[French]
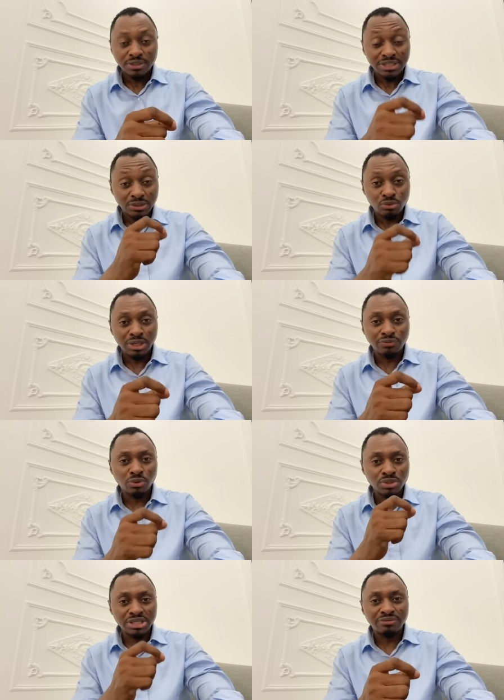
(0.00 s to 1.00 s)
Cette nuit-là,
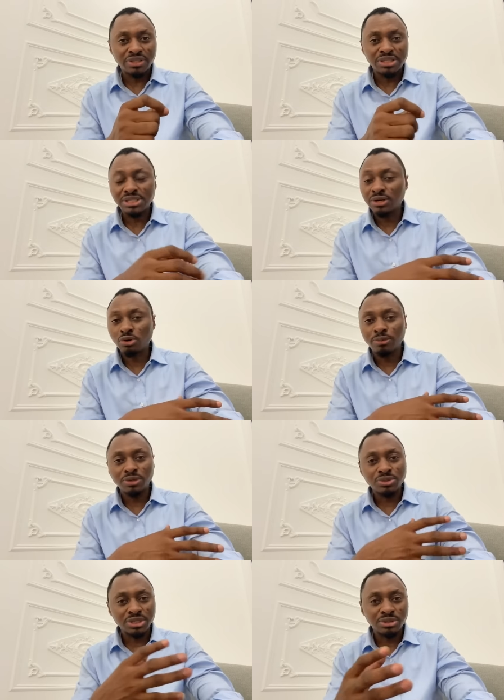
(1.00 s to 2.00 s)
vous le savez déjà
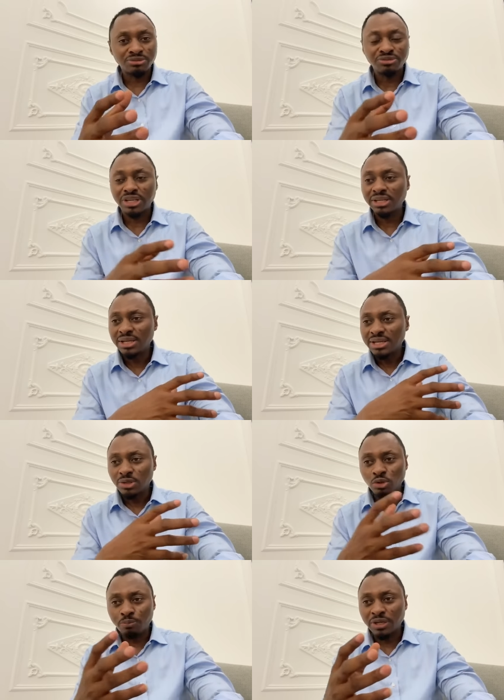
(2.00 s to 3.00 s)
comment le Seigneur fait,
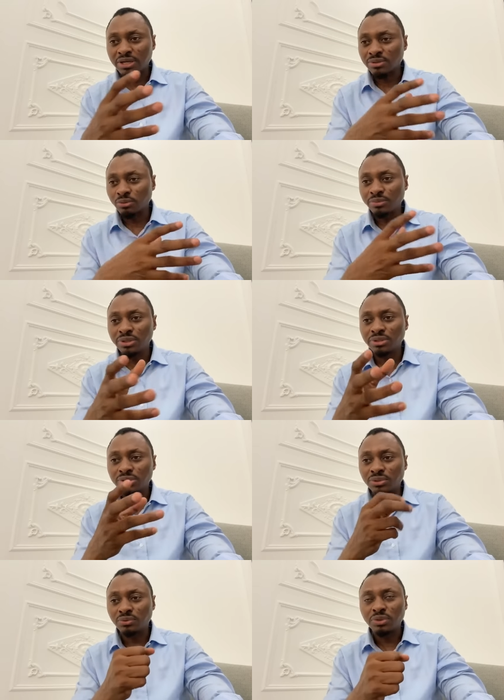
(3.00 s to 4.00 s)
il opère au milieu
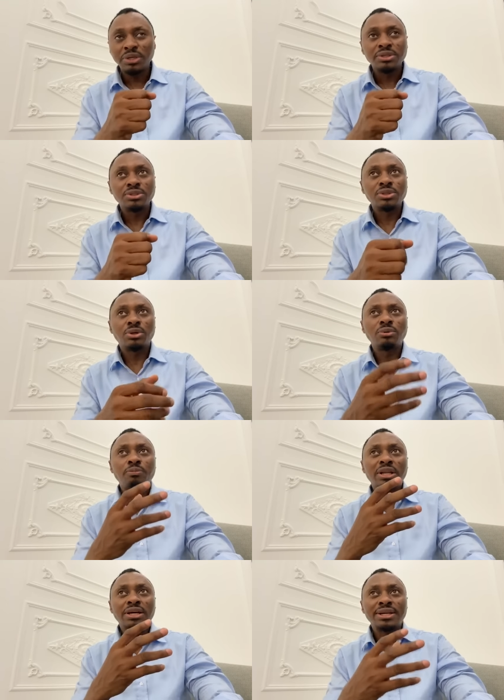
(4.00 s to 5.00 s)
de nous.
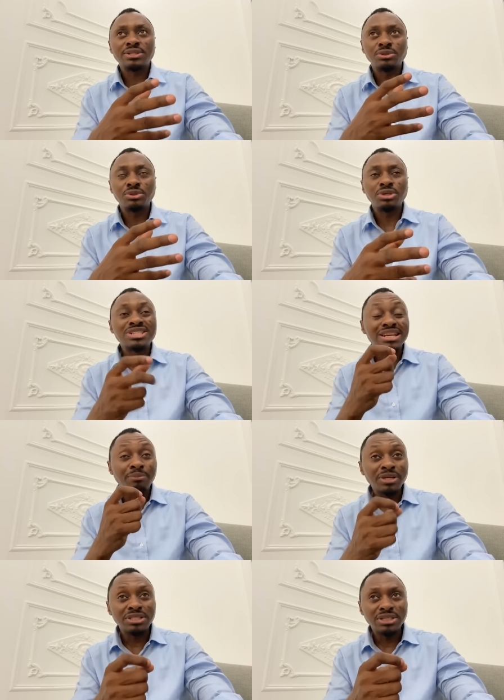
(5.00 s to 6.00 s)
Donc, par la grâce de Dieu,
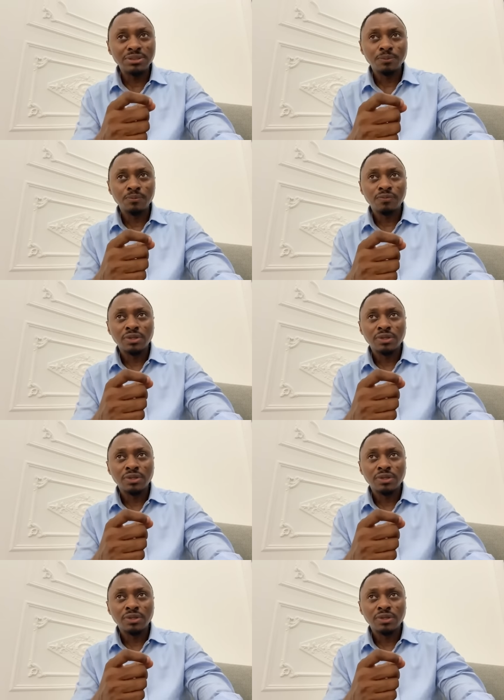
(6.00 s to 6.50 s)
samedi,